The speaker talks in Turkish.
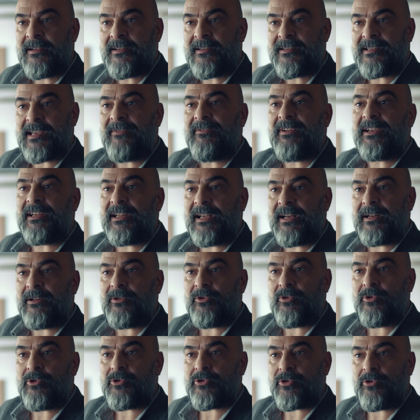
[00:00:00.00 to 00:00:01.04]

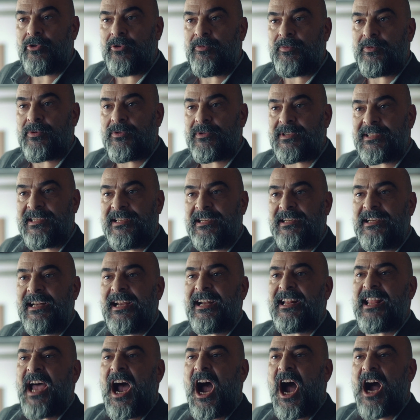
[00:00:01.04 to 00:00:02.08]
sevdiklerini düşünüp
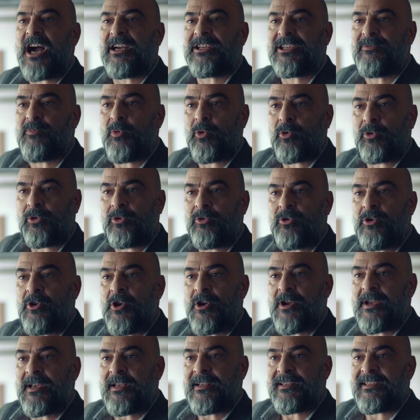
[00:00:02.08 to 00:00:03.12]
sinirlerine hakim oldu,
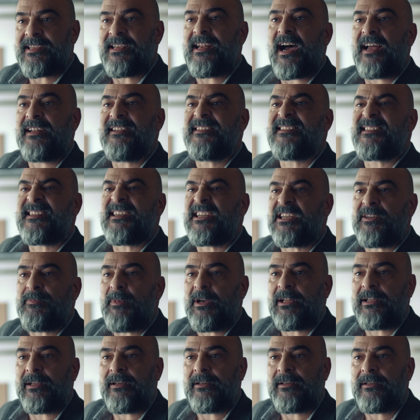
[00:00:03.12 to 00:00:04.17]
silahını
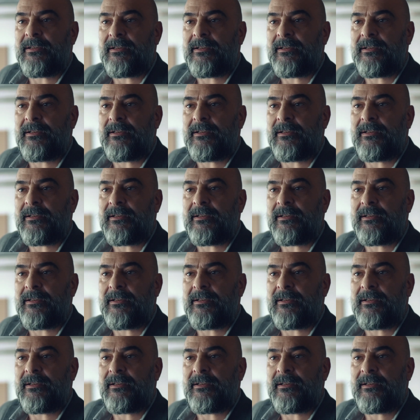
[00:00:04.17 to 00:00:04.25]
sıkmadı.